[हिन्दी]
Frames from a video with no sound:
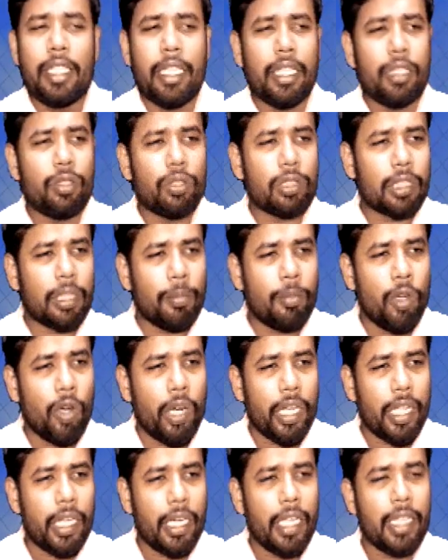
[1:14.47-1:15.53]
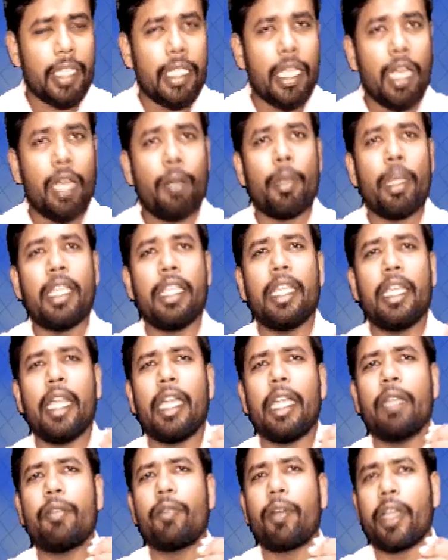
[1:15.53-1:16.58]
ये जो समनॉट है ना ये हमें
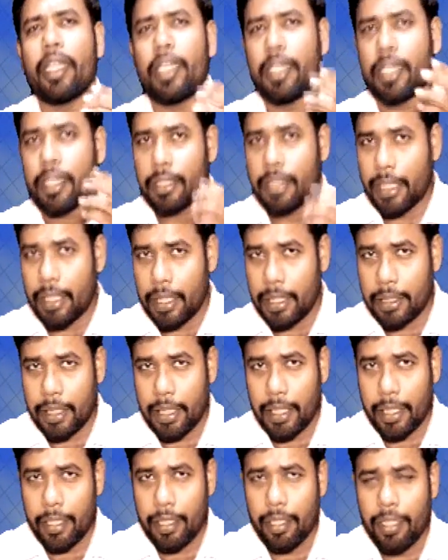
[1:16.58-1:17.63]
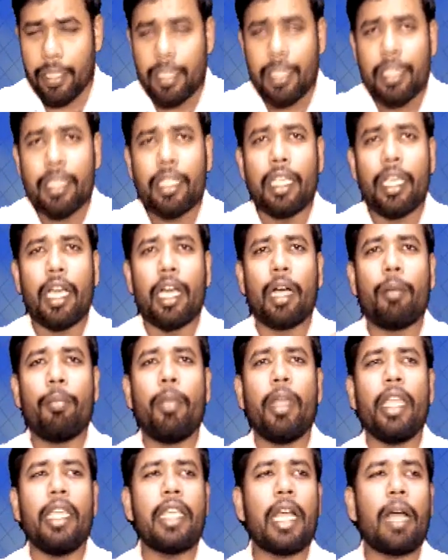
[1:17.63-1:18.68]
ये डिफाइन करता रहता है कि
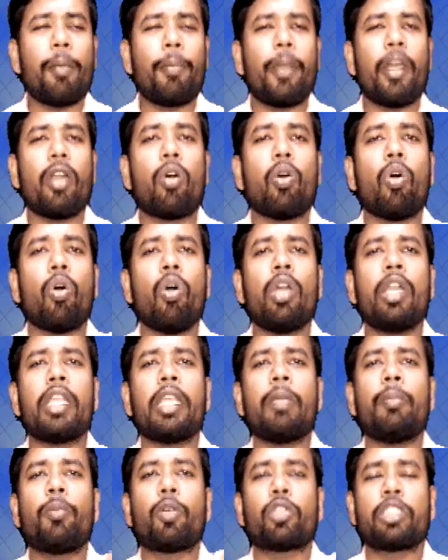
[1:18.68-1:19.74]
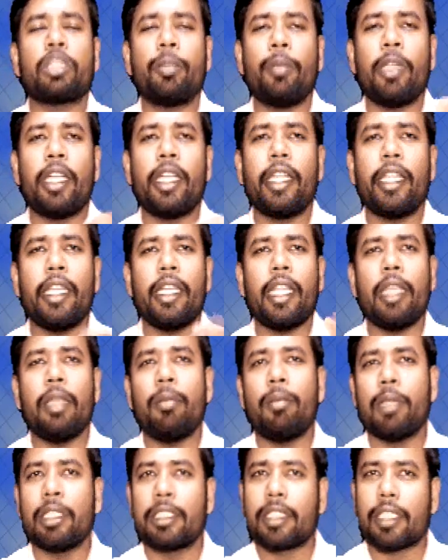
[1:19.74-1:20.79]
हमें यहाँ पर ऑल की पॉसिबिलिटी
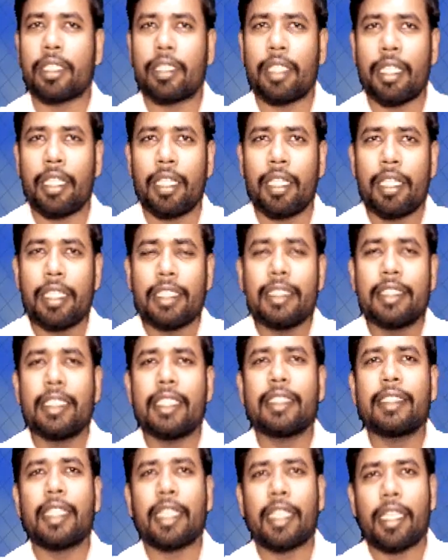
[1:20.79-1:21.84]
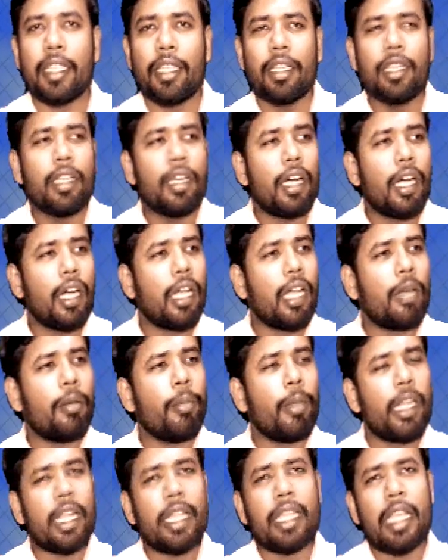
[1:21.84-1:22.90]
नहीं मिल सकती जैसे कि अगर
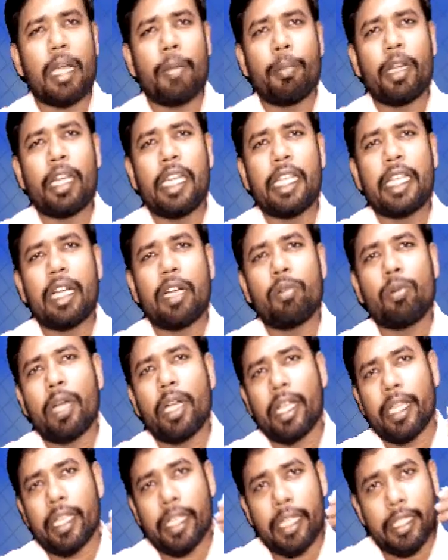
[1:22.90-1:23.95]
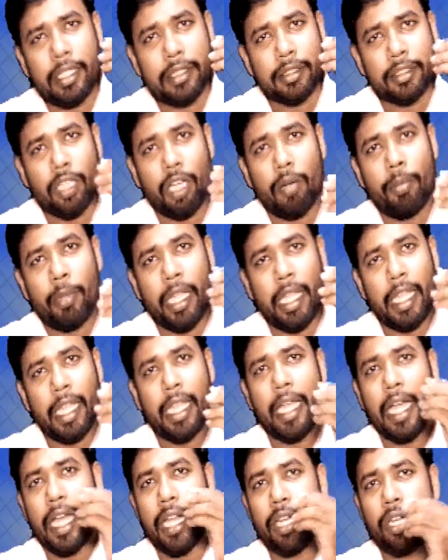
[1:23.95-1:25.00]
मेरा यहाँ पर लिखा हुआ है कि सम
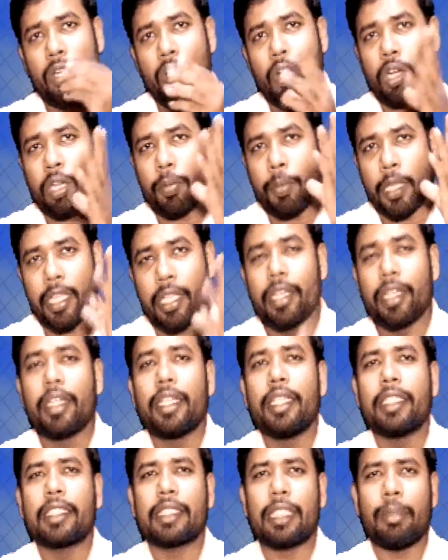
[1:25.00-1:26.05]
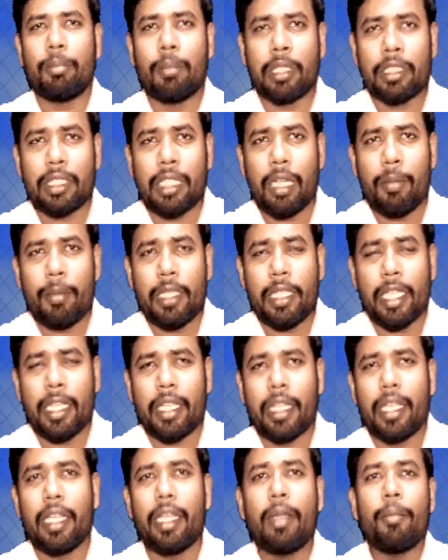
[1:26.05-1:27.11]
ए आर नॉट बी इसका मतलब यह
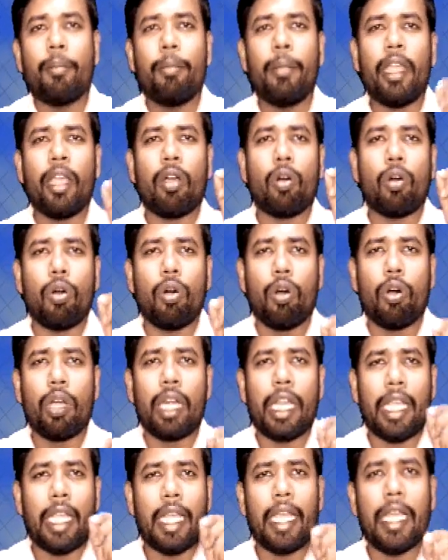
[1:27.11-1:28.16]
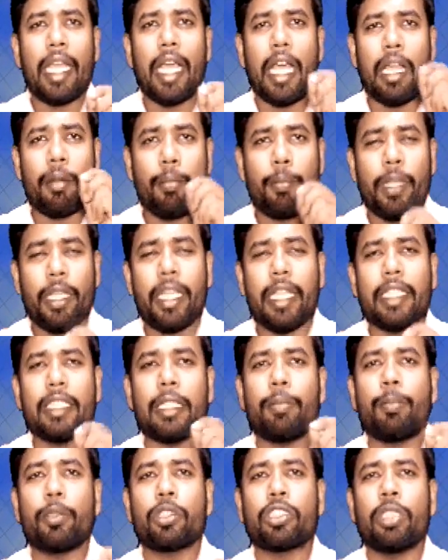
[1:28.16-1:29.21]
है मैं ऑल ए आर
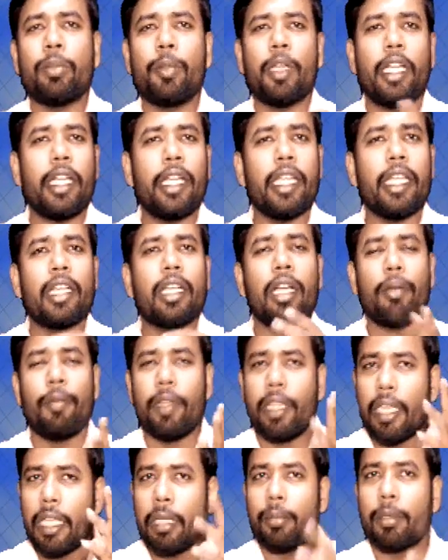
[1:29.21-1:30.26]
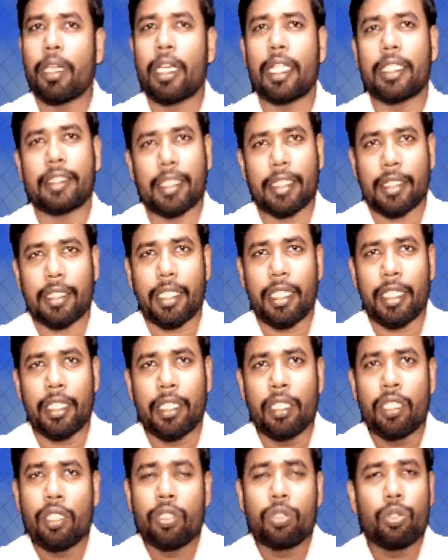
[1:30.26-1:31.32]
बीज पॉसिबिलिटी कभी नहीं बना सकता
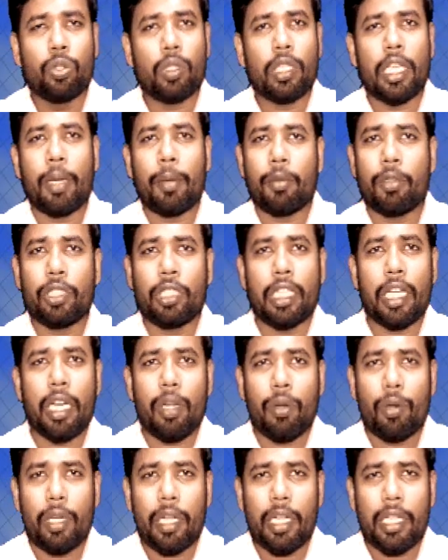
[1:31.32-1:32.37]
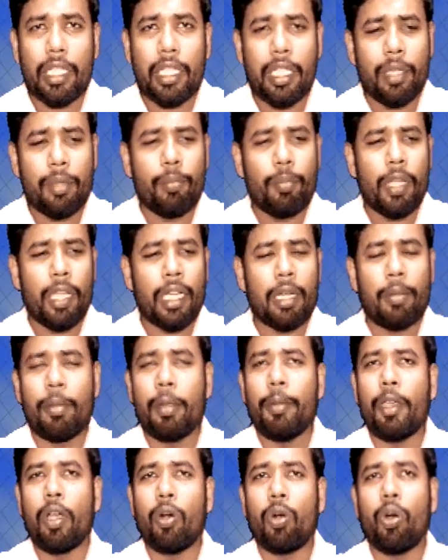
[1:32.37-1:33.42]
जो कि आपको दिख रहा होगा कि मैं
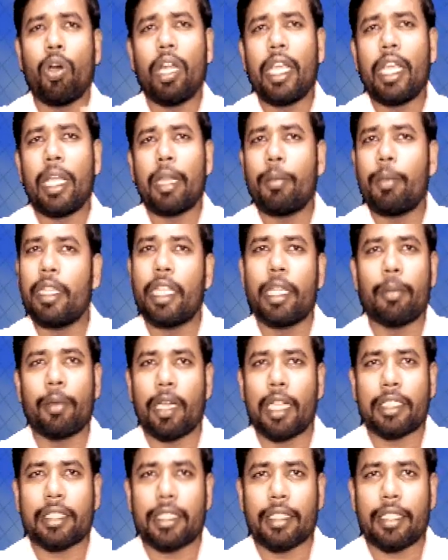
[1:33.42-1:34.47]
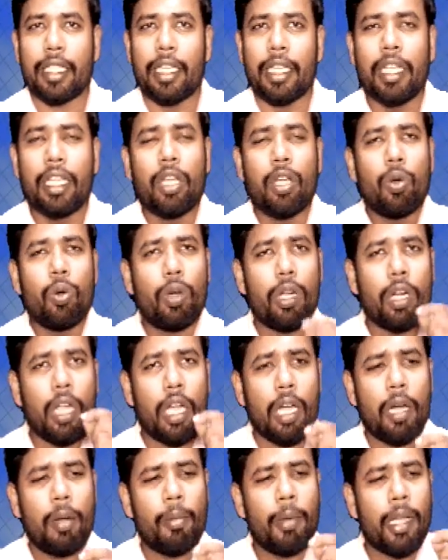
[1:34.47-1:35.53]
कभी भी ऑल ए आर बी नहीं बना सकता
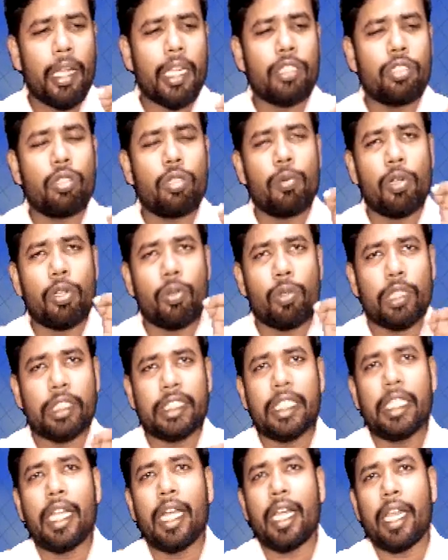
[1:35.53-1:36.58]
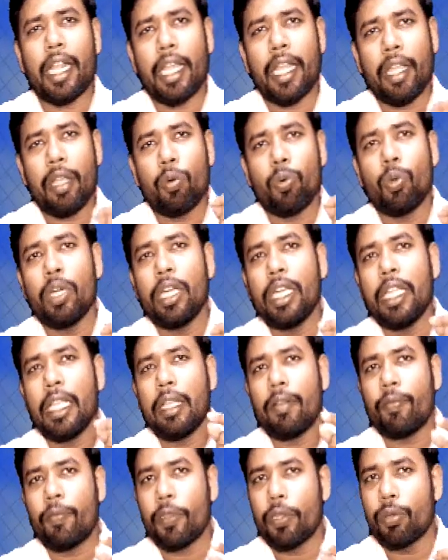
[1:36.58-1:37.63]
और हमारा जो वो क्वेश्चन आ रहा है ओनली
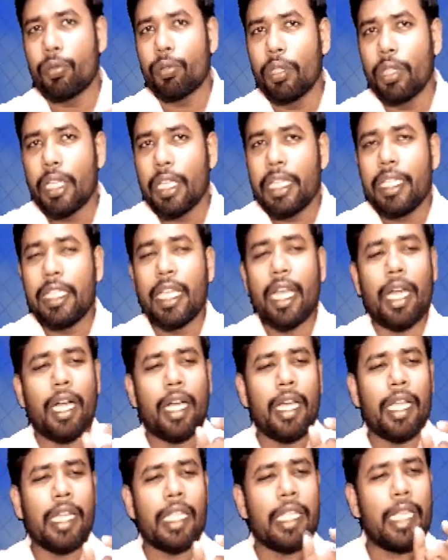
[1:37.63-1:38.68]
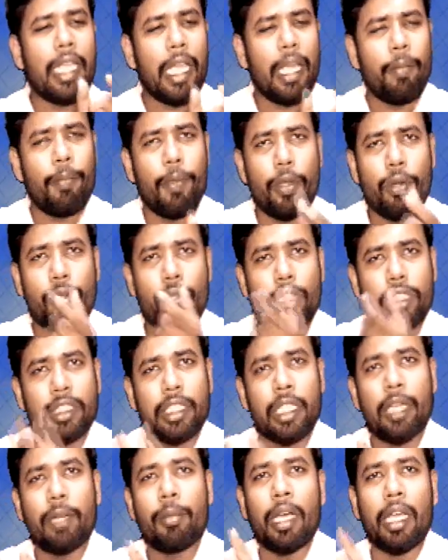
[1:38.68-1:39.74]
ए फ्यू ये अगर ए फ्यू को
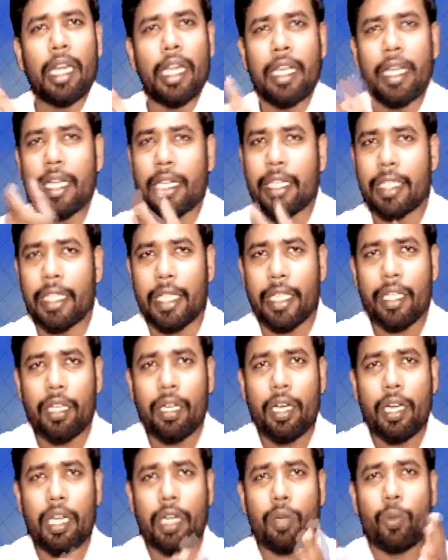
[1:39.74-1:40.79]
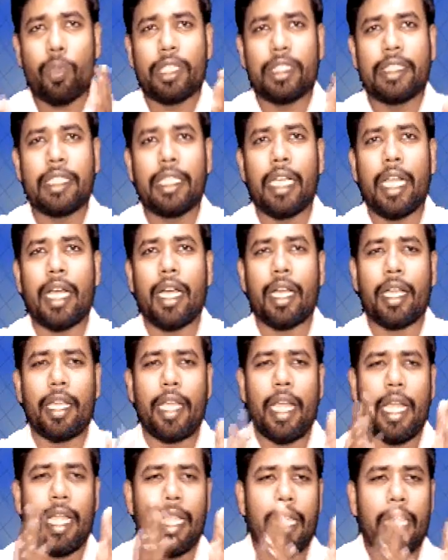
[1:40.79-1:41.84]
इससे हम अलग कर दे अगर क्वेश्चन आ
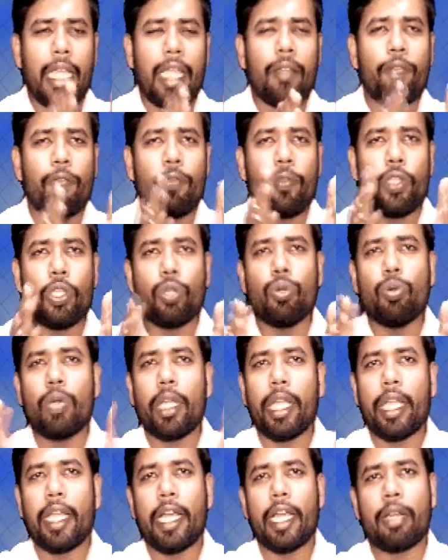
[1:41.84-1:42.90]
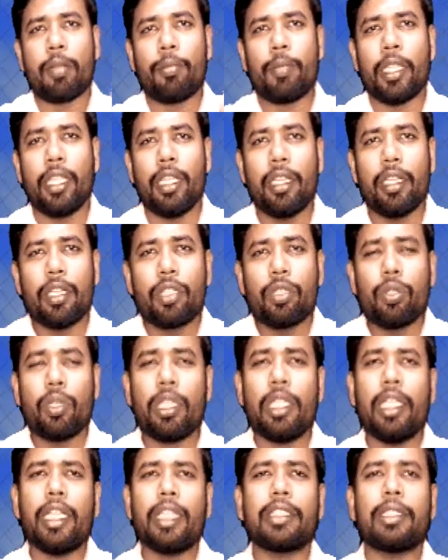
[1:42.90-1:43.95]
गया ए फ्यू ए आर बी तो
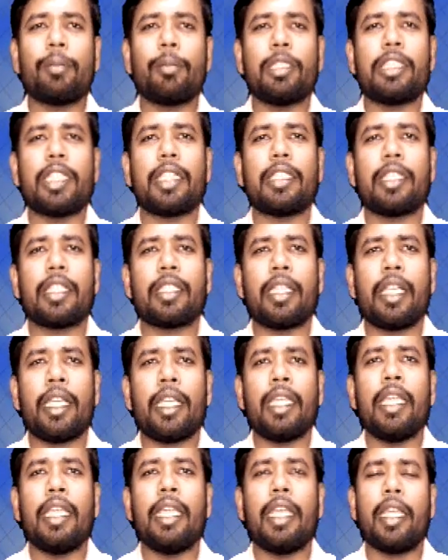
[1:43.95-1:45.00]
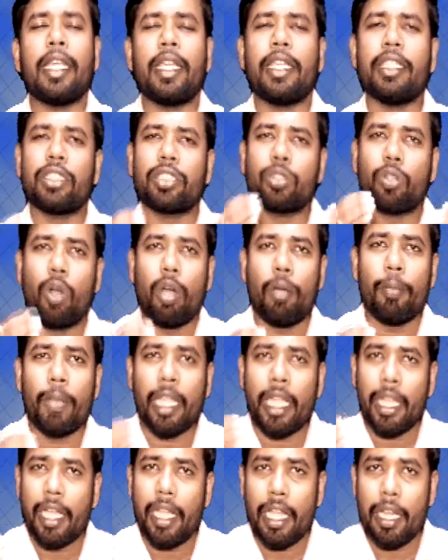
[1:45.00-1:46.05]
ये समझ आ जाता है कि ये है सॉम
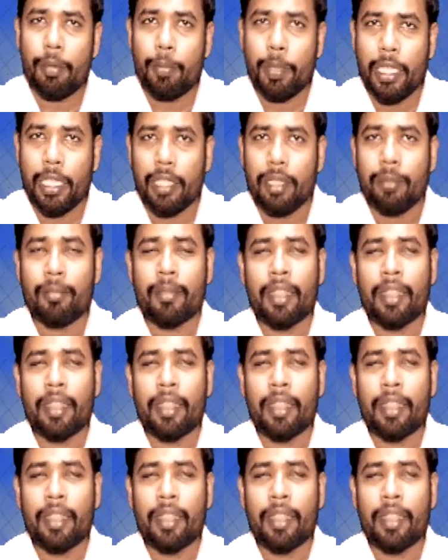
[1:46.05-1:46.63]
ए आर बी